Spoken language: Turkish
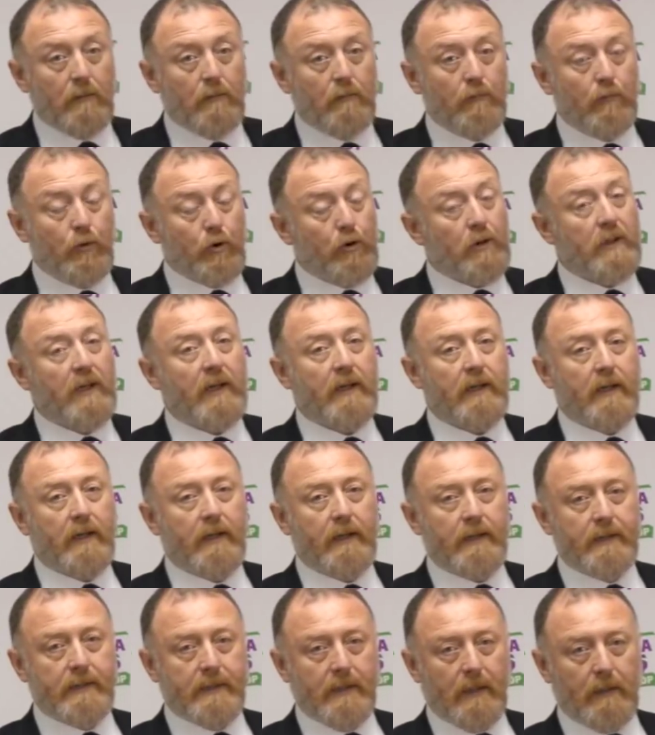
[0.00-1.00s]

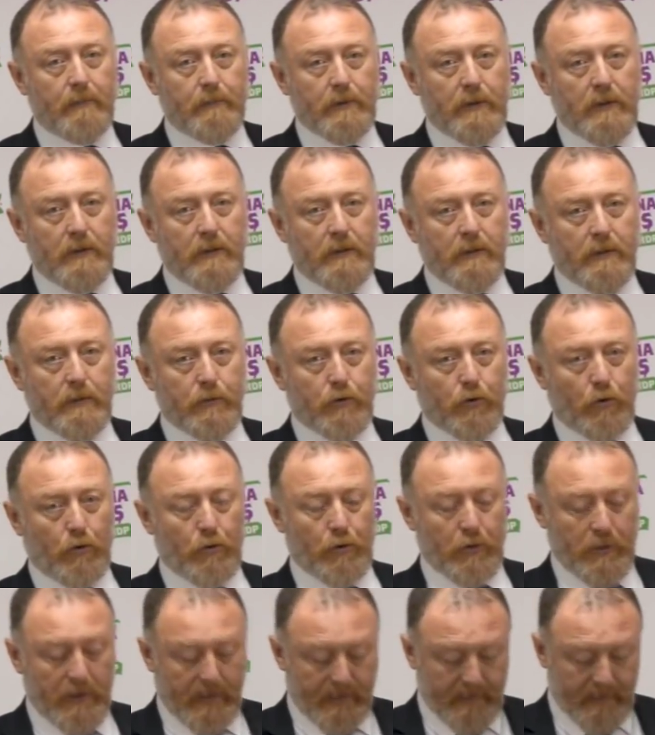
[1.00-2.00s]
Mutlaka hesabını
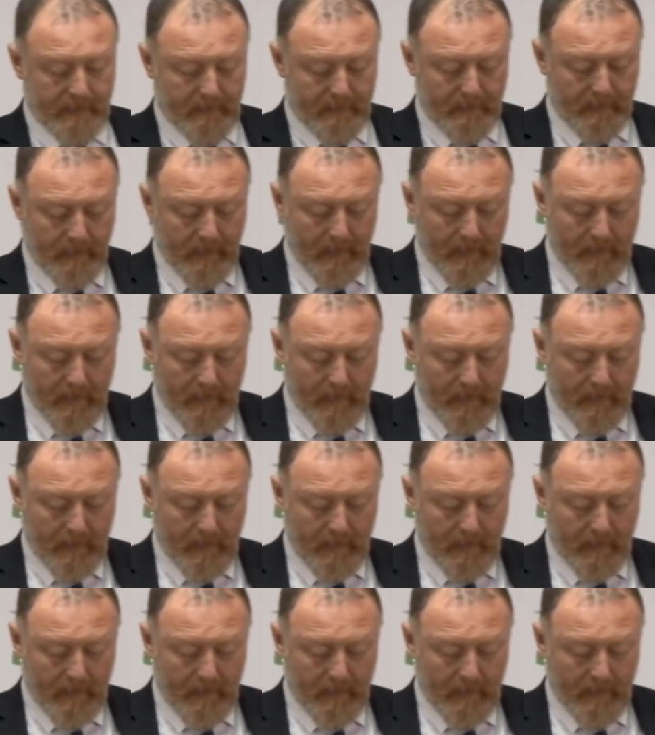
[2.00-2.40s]
soracağız.